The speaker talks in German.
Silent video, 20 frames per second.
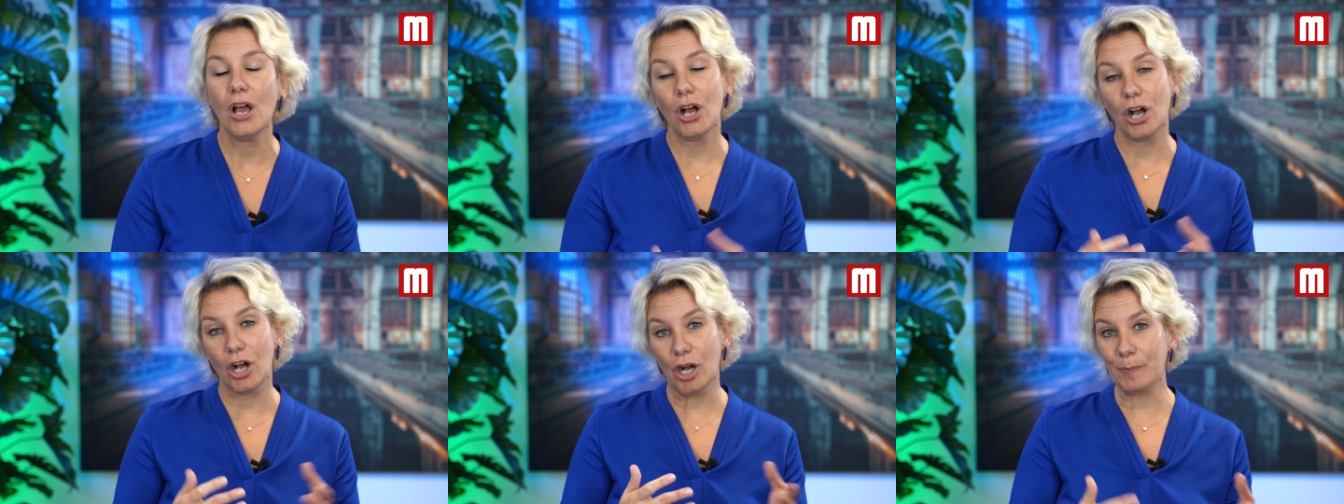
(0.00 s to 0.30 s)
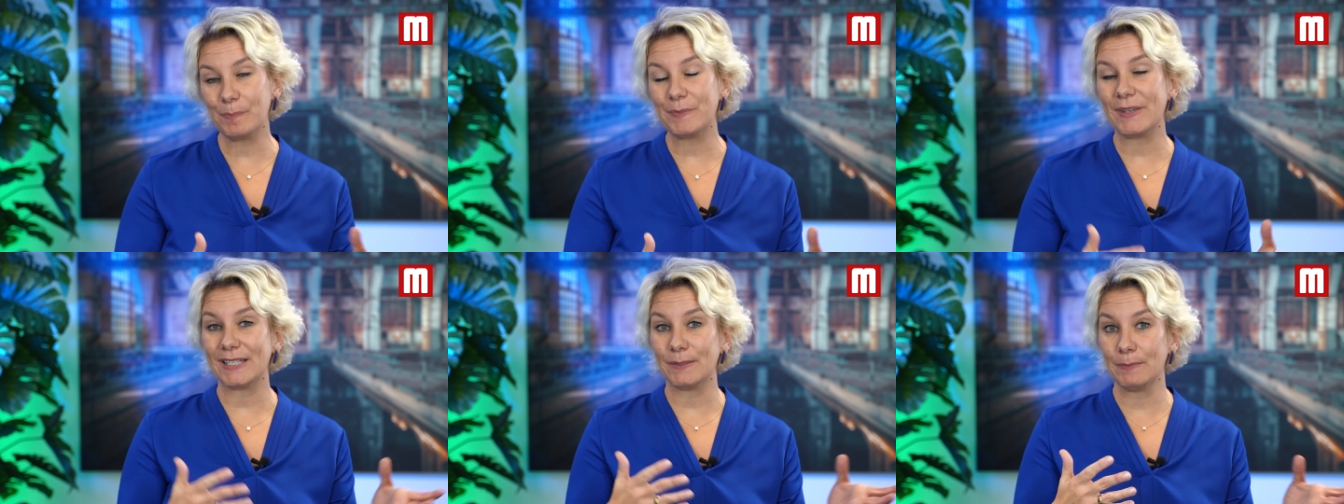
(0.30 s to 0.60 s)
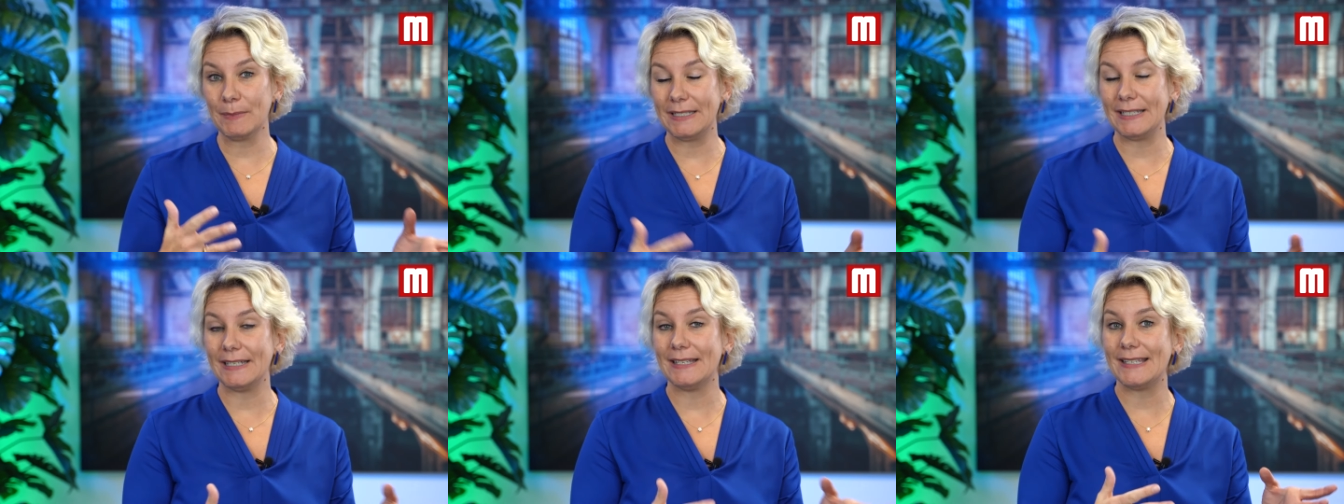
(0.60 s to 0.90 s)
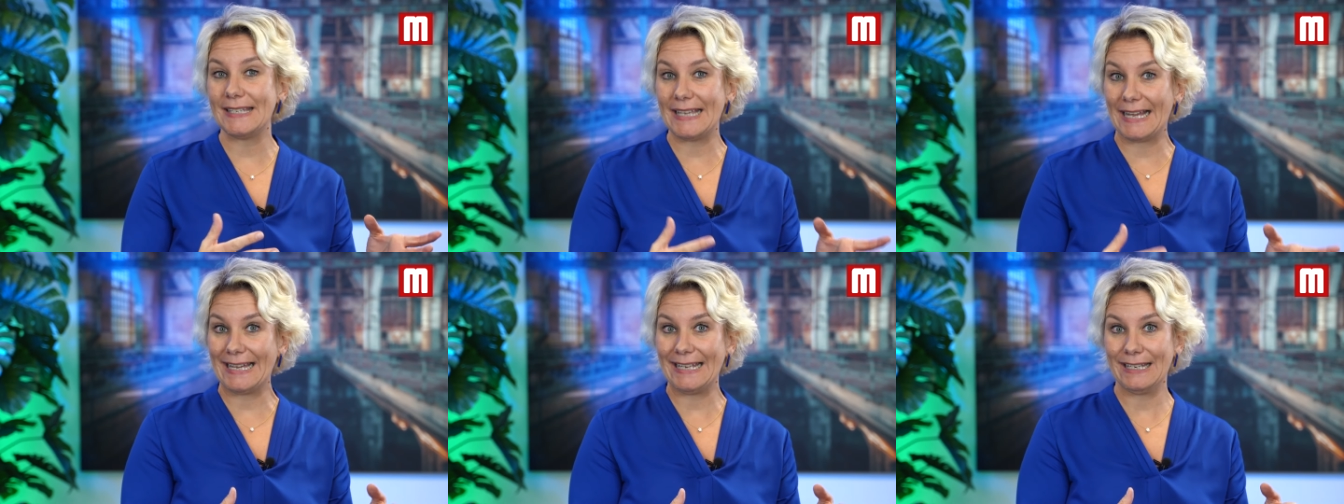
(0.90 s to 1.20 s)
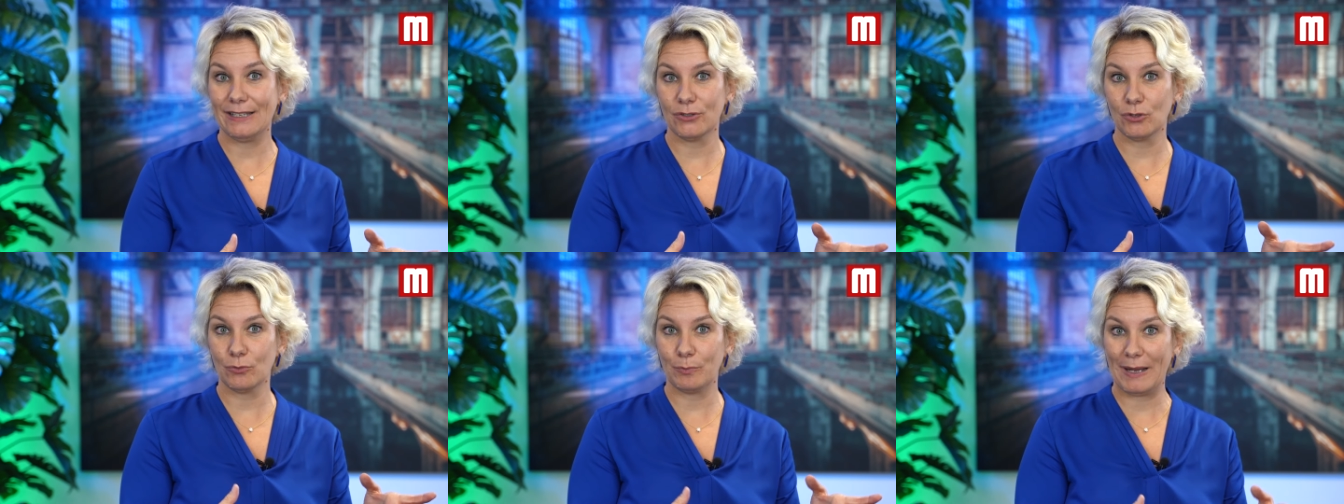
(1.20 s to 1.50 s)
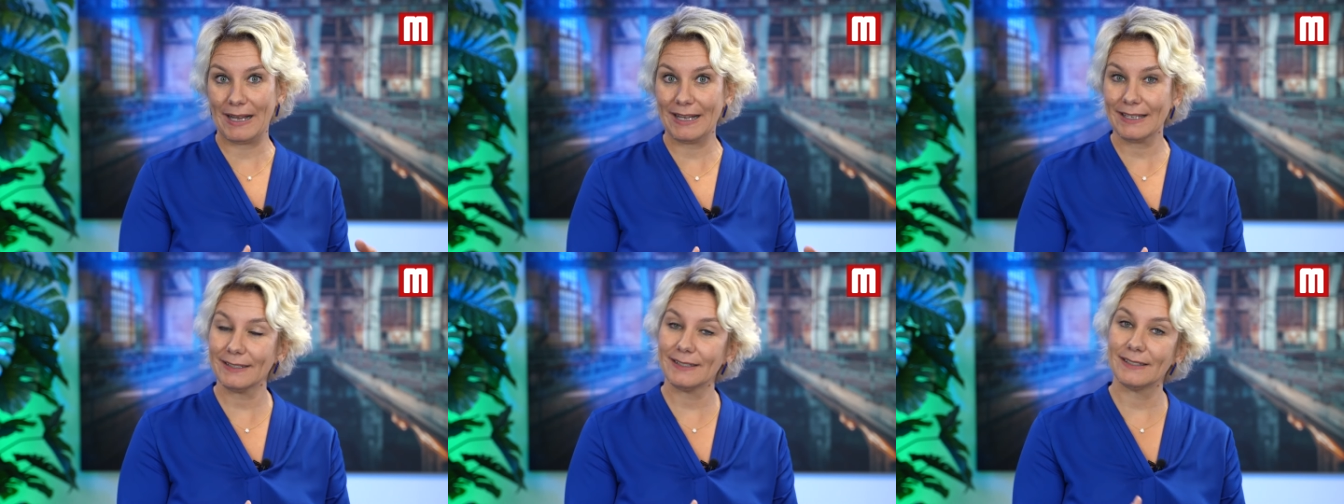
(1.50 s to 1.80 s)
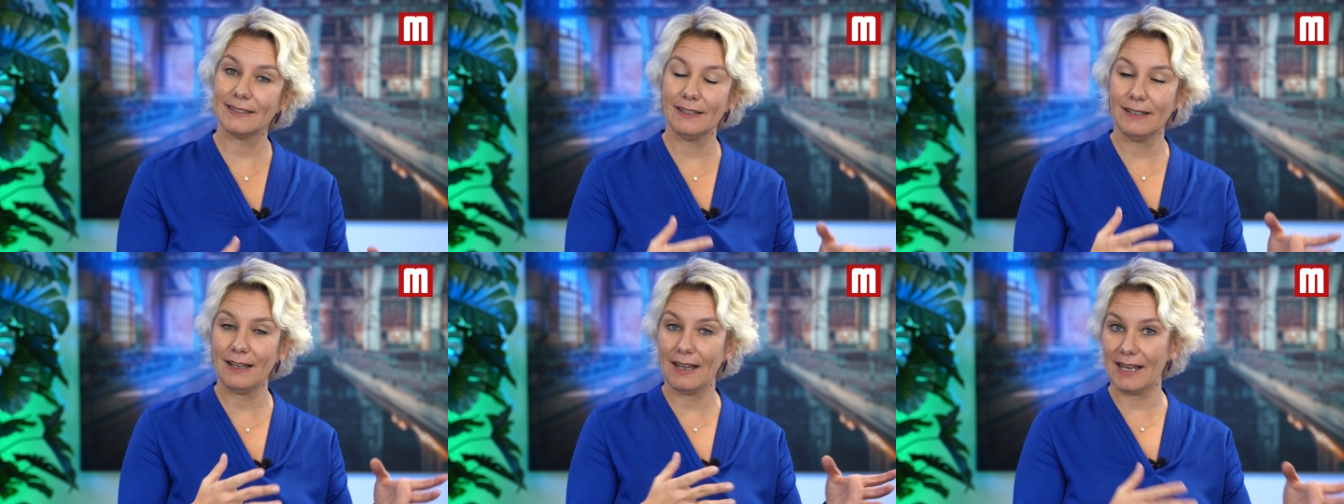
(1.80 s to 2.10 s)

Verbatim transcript: ob das mit den Zeiten so passt. Ne?